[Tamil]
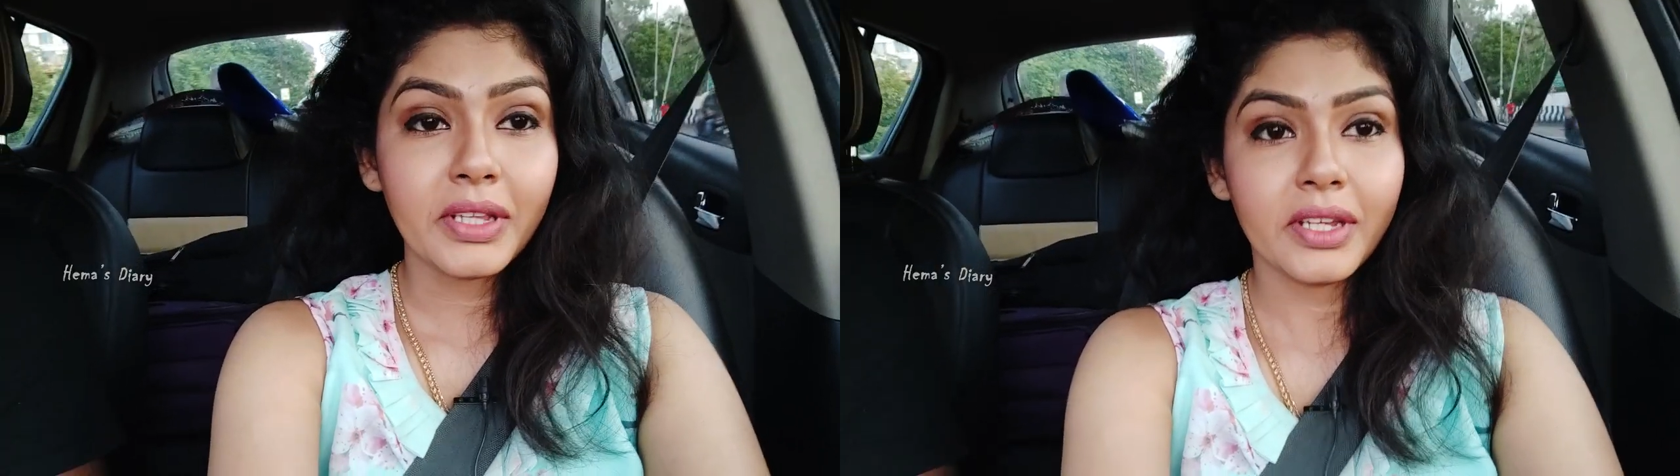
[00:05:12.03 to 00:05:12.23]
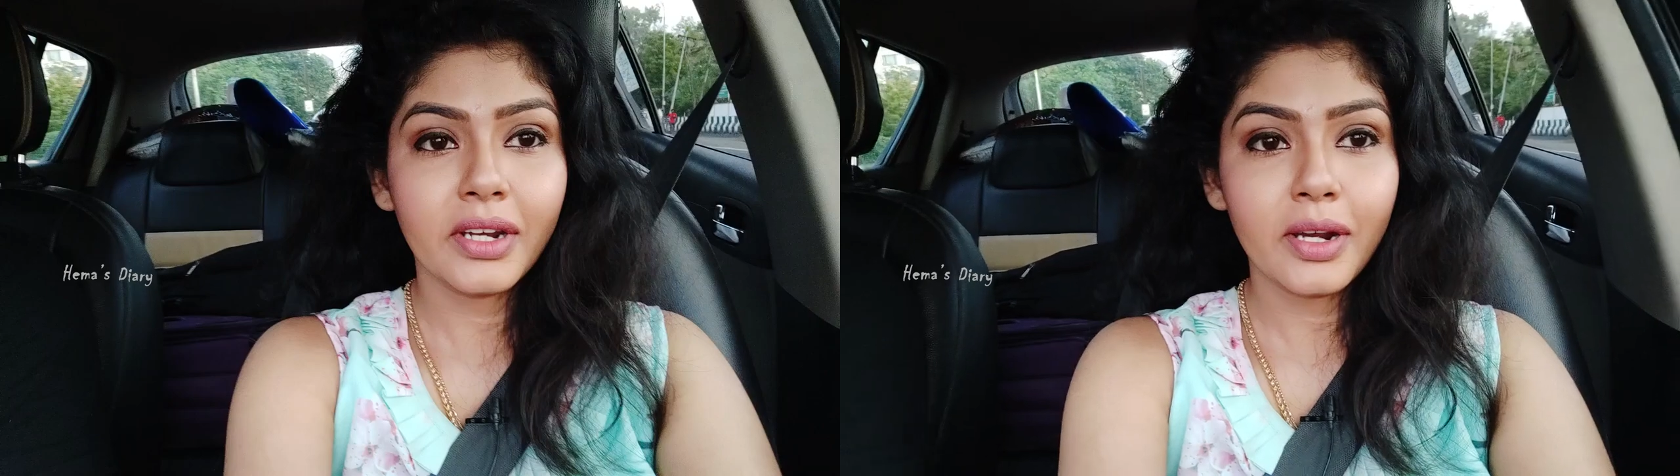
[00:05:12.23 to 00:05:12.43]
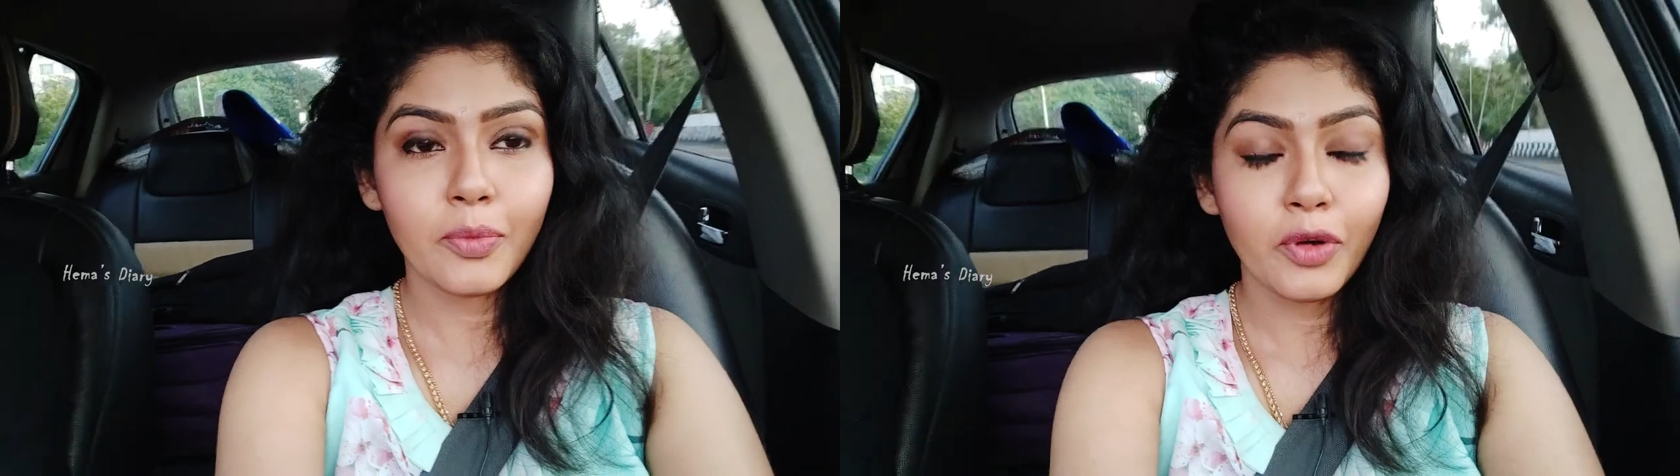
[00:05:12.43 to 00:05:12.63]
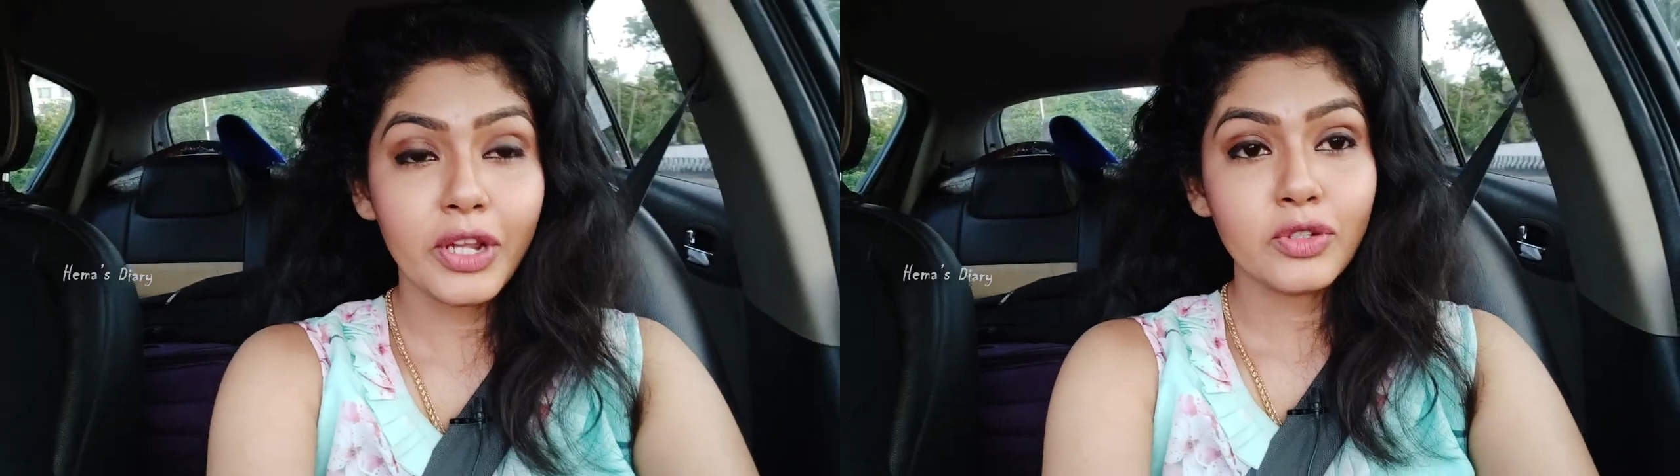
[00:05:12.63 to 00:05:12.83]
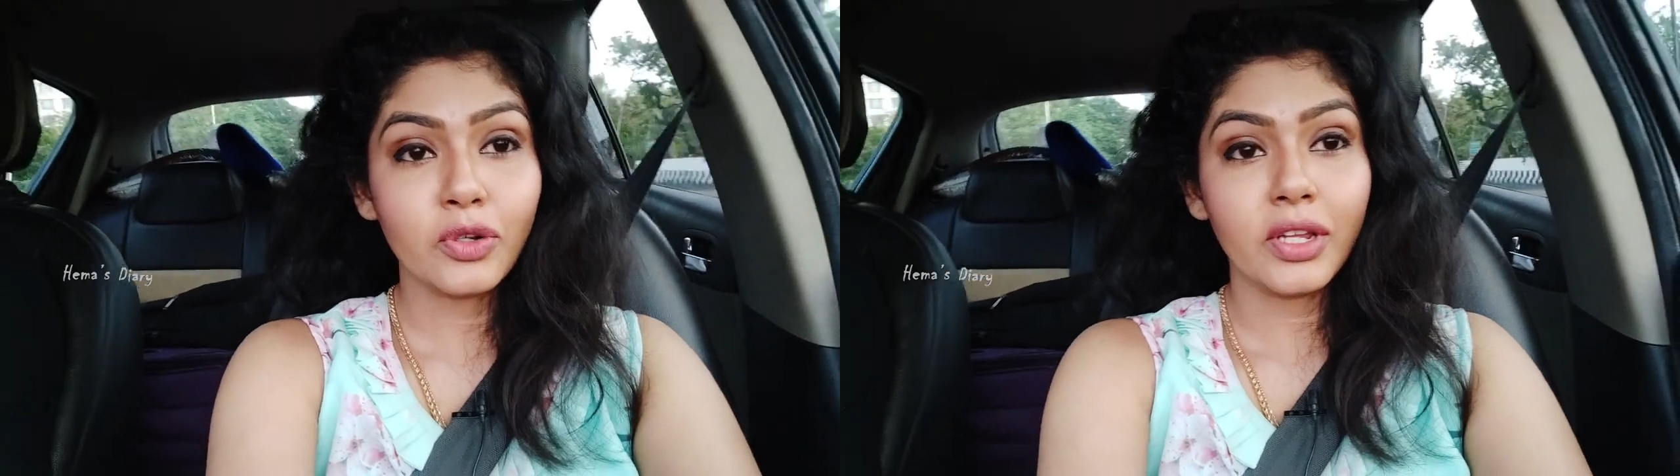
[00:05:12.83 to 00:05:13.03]
பார்த்தீங்கன்னா நான்
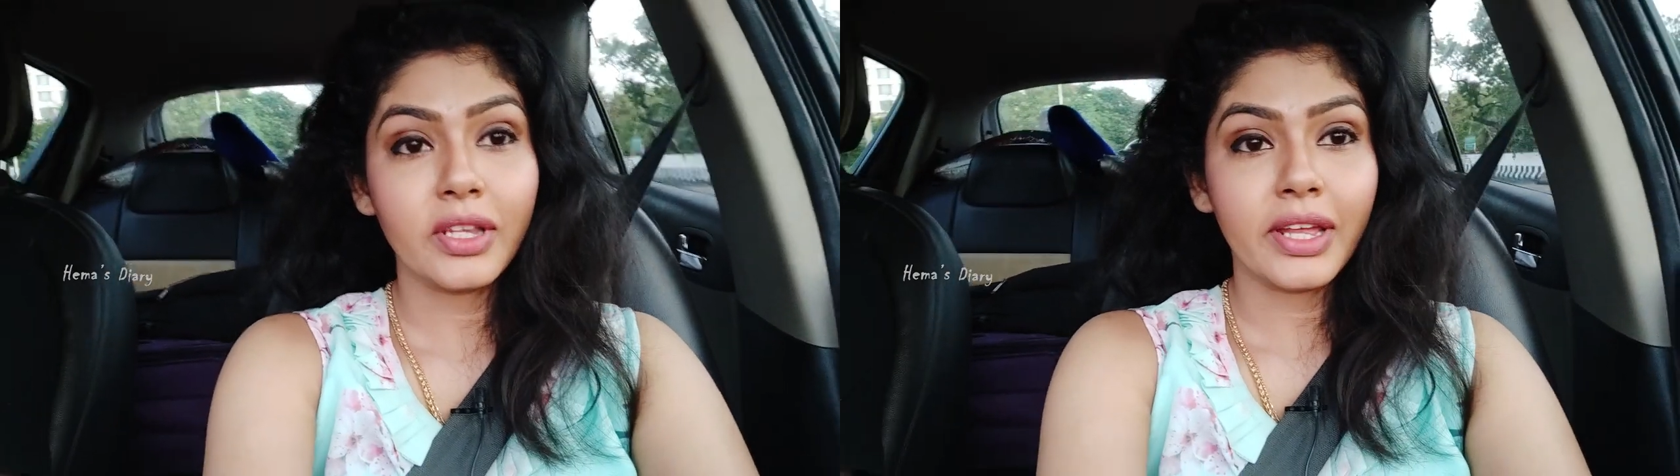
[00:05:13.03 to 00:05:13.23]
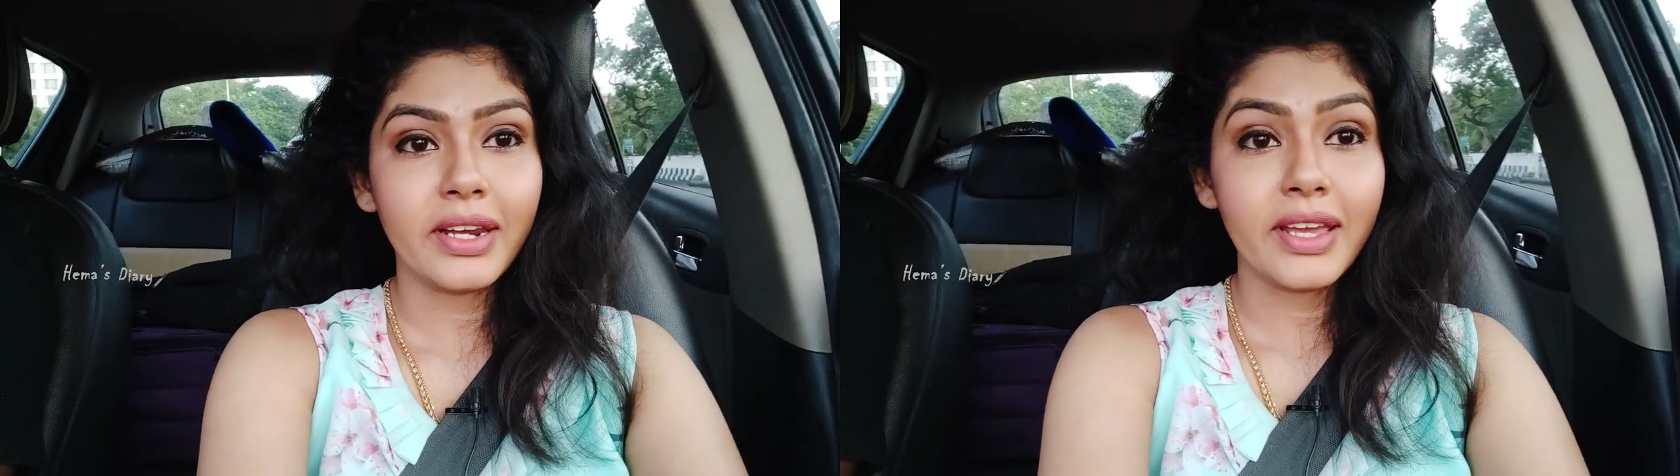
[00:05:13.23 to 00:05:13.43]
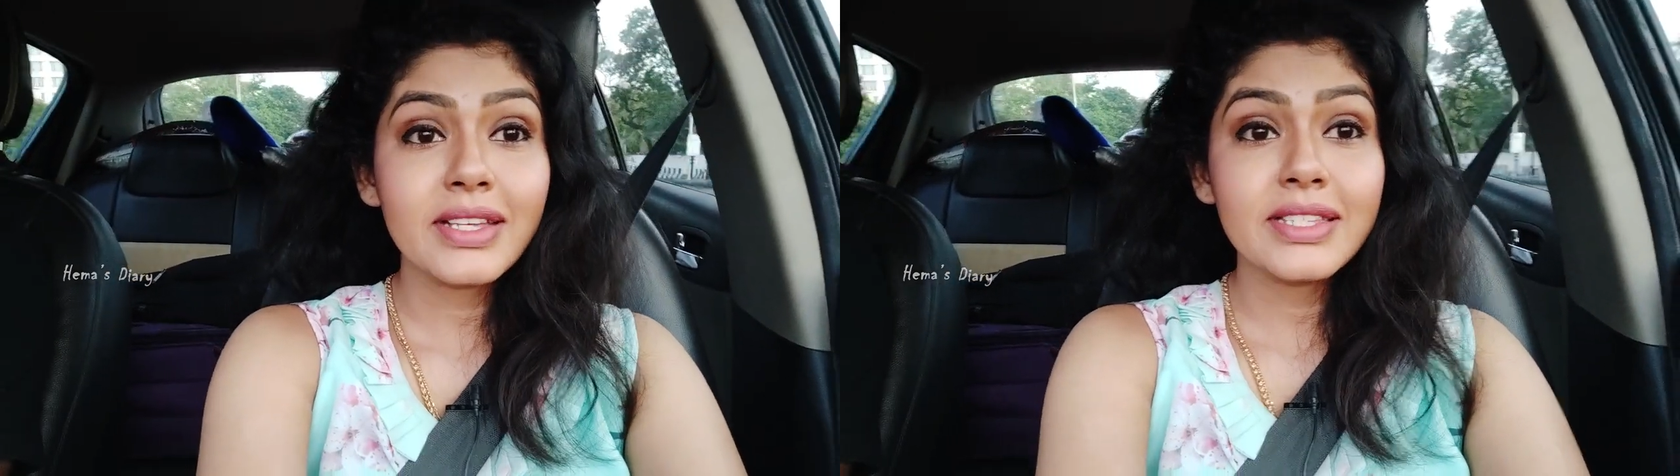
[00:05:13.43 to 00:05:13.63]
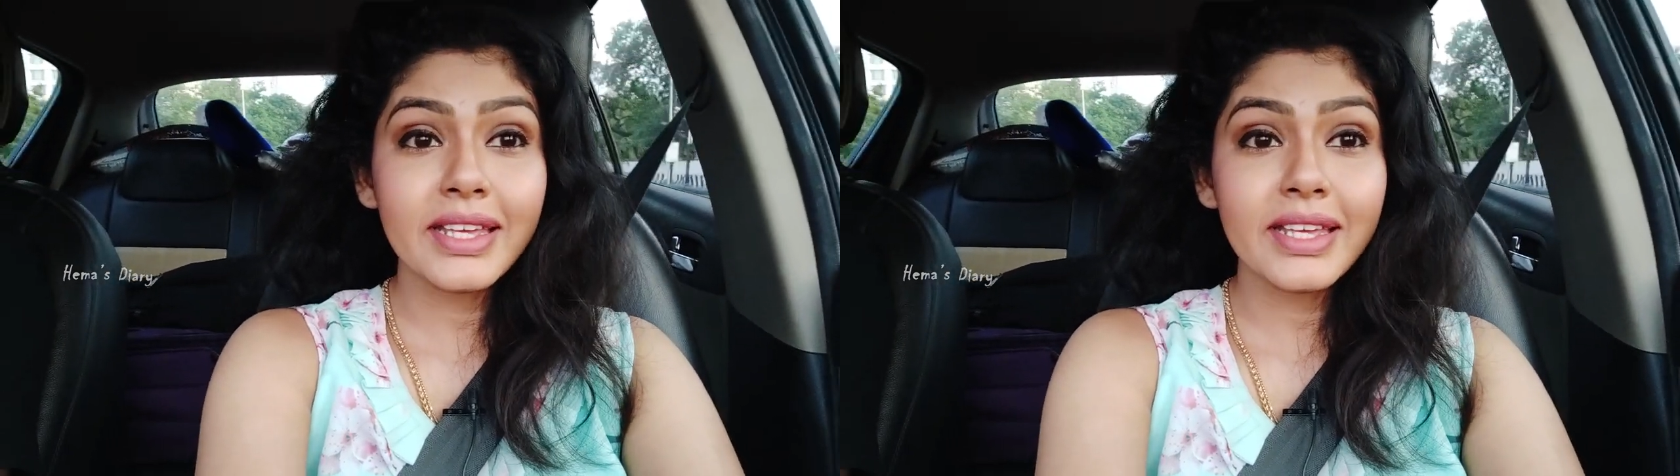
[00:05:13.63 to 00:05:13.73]
முன்னாடியே சொல்லியிருந்தேன் இல்லையா